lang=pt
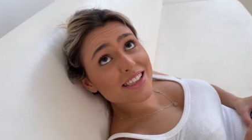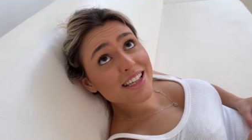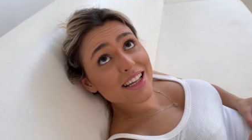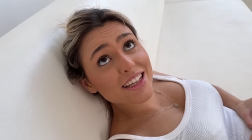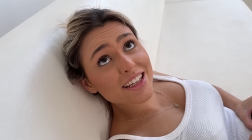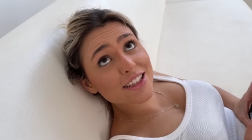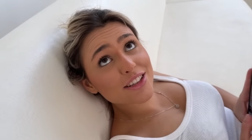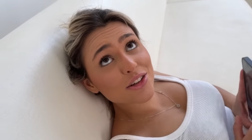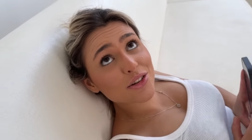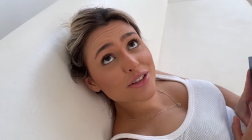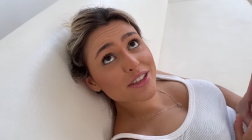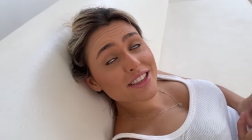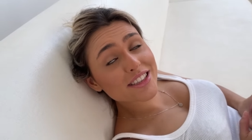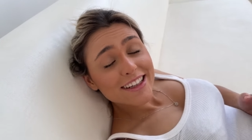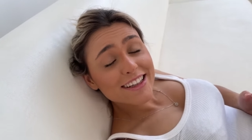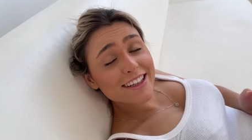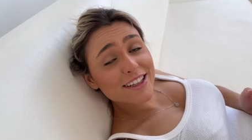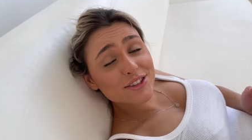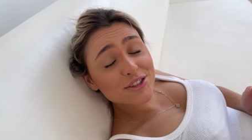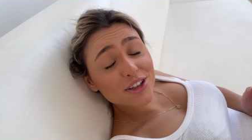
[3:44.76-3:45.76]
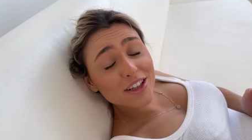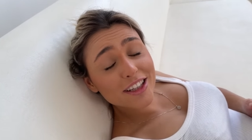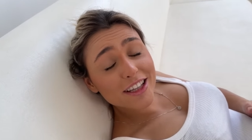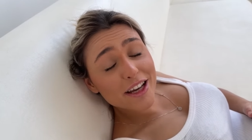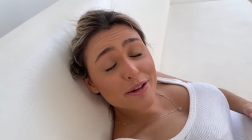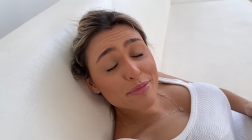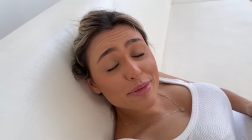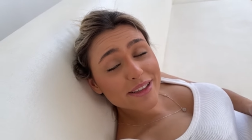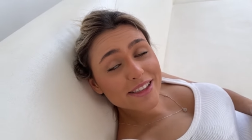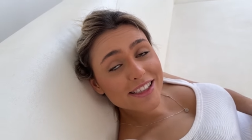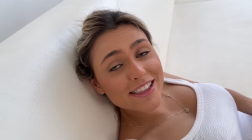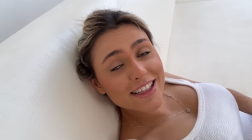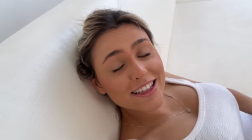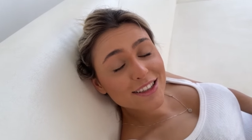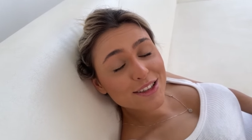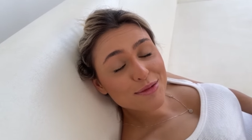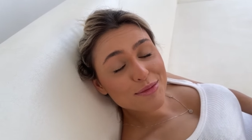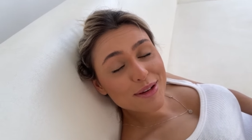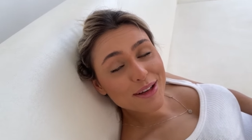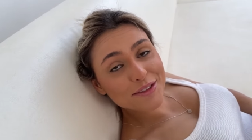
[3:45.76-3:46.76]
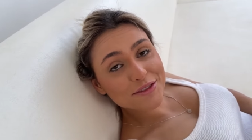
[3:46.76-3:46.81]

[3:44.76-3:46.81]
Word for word: seguidores. E eu tô aqui apreciando minha